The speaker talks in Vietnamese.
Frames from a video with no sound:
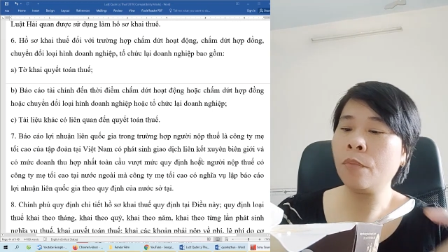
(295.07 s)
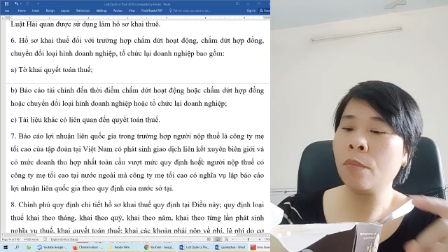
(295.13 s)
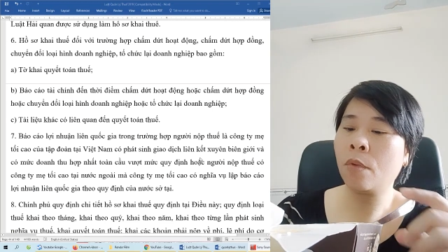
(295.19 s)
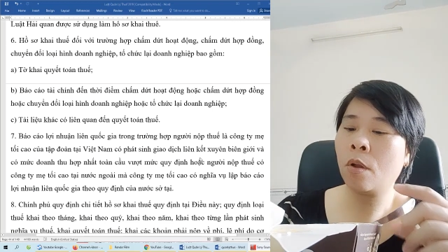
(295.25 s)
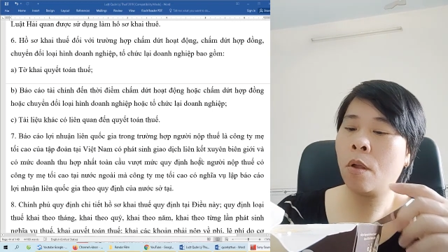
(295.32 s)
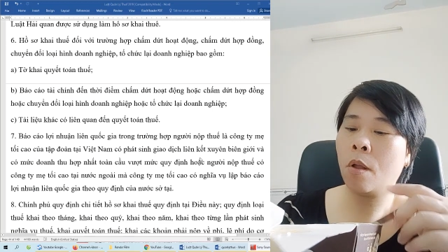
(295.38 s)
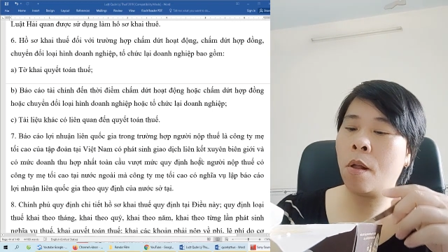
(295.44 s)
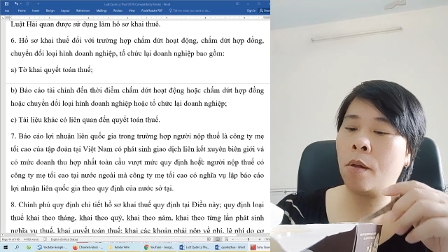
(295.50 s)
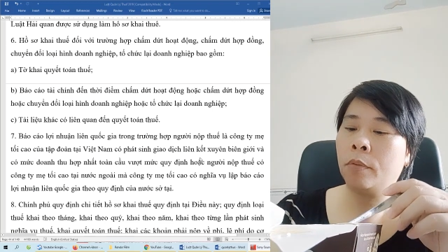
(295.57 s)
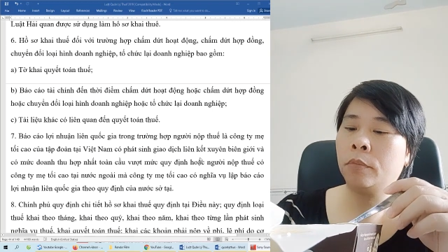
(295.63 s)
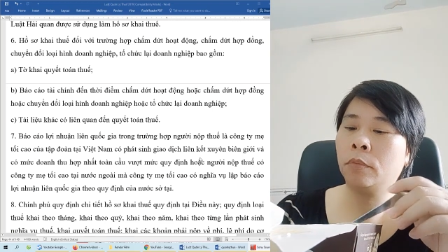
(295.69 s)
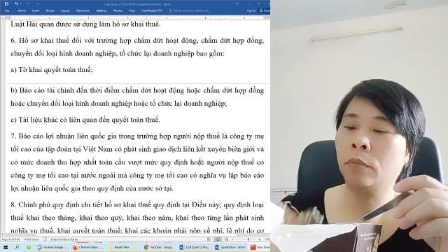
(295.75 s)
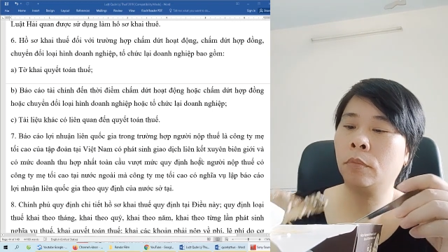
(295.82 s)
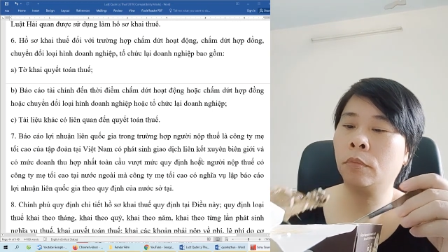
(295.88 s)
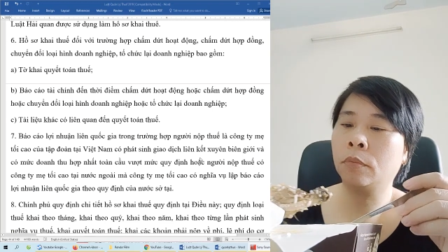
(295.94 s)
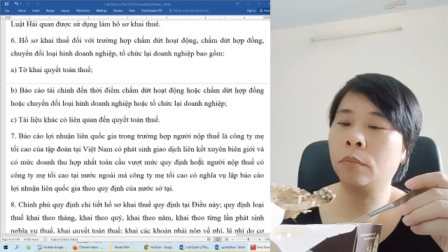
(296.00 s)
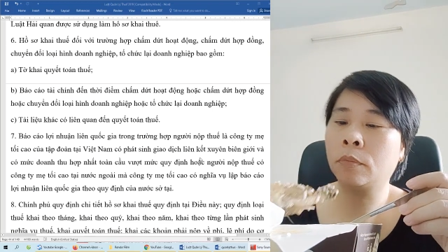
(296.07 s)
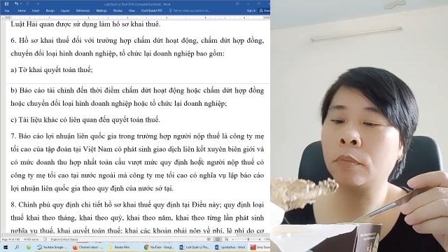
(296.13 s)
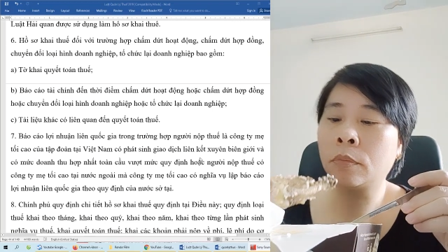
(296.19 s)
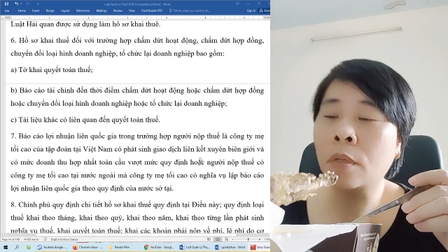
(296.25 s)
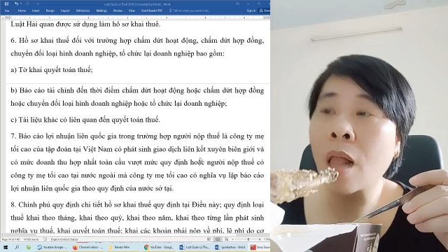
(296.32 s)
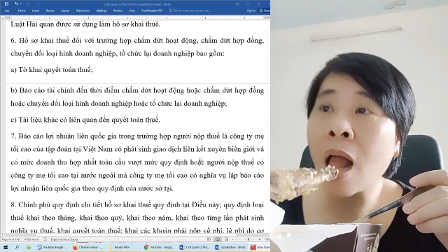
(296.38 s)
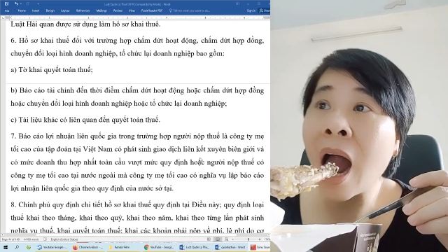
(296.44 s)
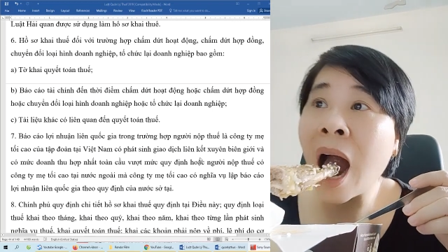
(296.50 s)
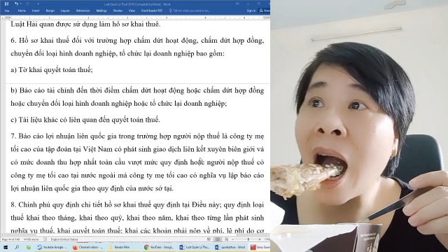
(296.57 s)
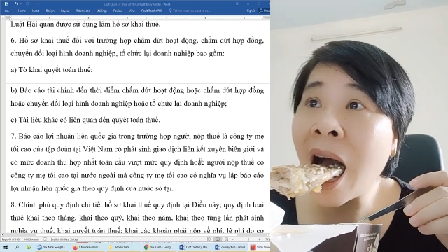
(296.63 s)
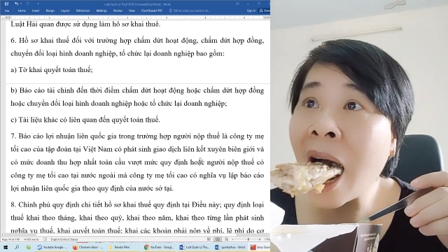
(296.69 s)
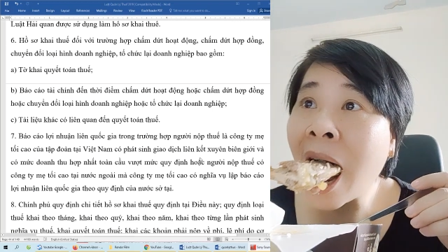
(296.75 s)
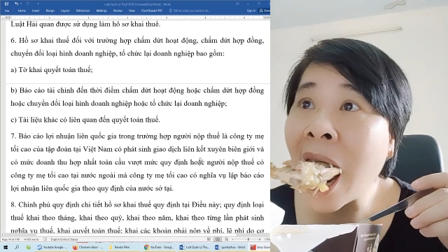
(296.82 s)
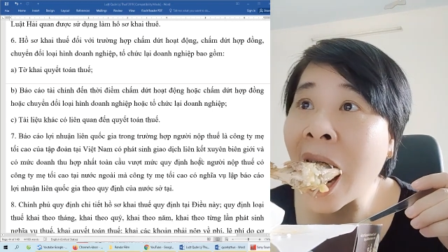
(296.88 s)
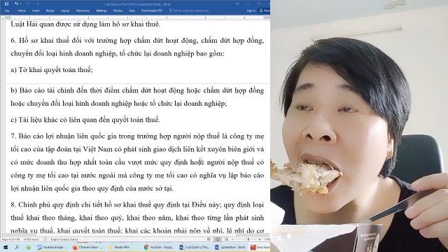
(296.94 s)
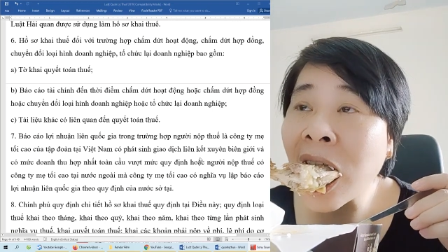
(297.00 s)
A. Tờ khai
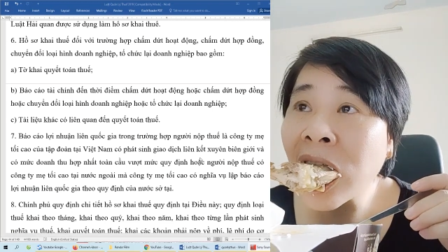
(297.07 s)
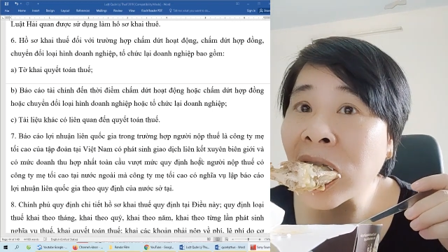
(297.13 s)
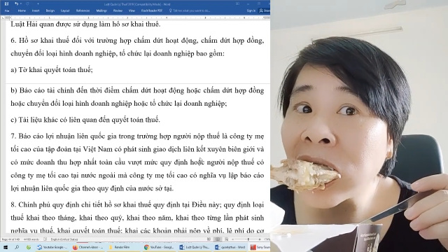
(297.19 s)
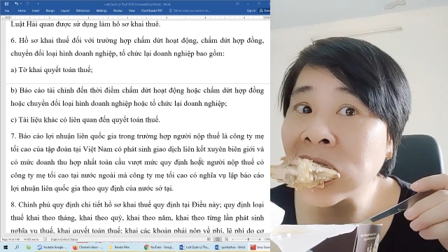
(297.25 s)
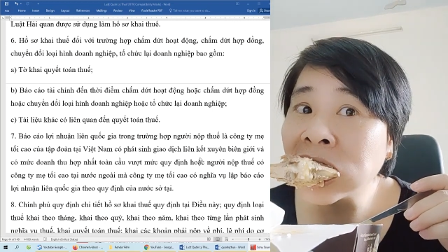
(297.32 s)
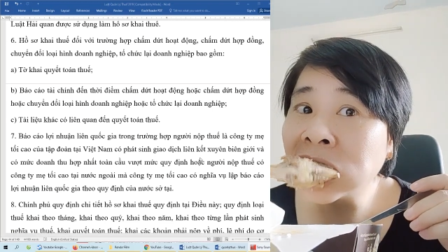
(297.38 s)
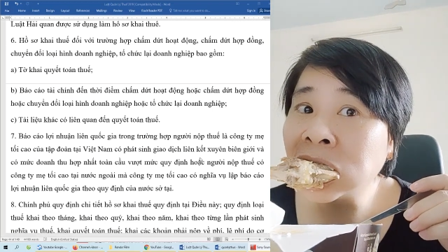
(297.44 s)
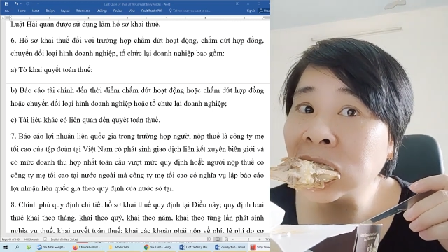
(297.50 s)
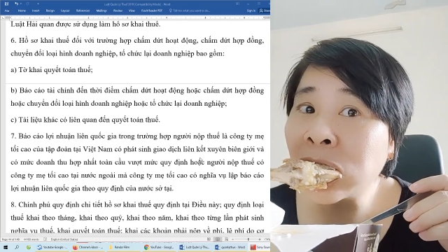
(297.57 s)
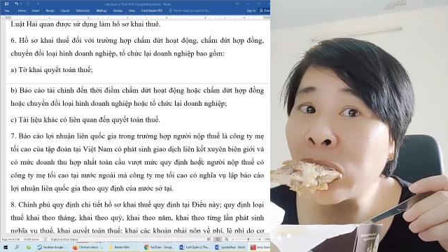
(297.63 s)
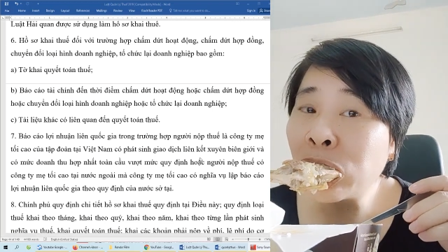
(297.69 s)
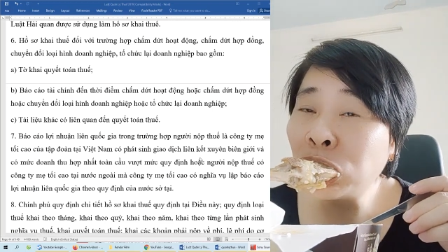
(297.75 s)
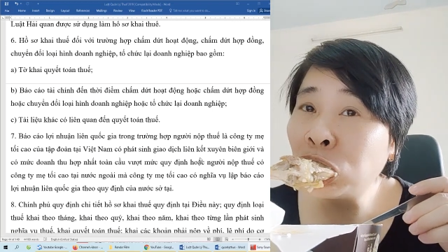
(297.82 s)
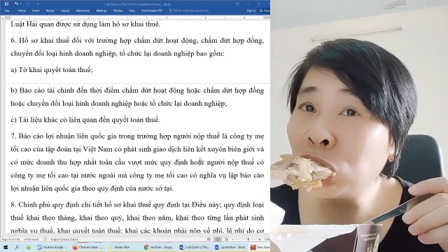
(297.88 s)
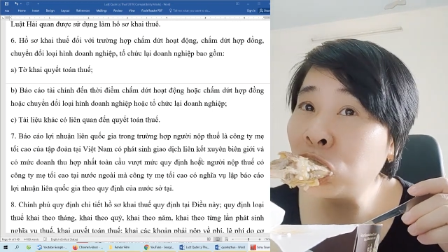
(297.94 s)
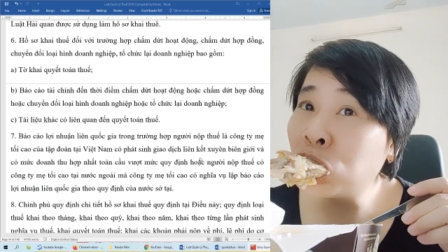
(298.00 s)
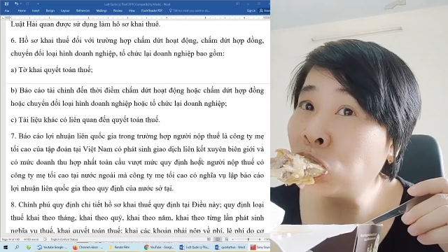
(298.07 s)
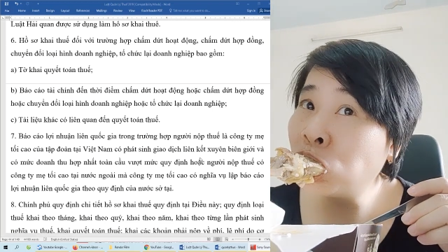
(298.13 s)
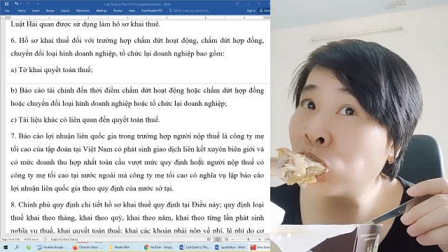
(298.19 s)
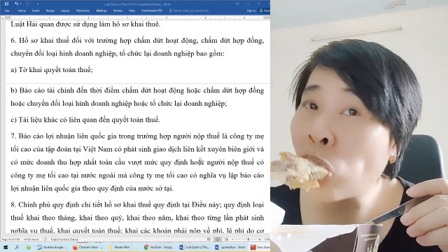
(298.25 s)
quyết toán thuế. B.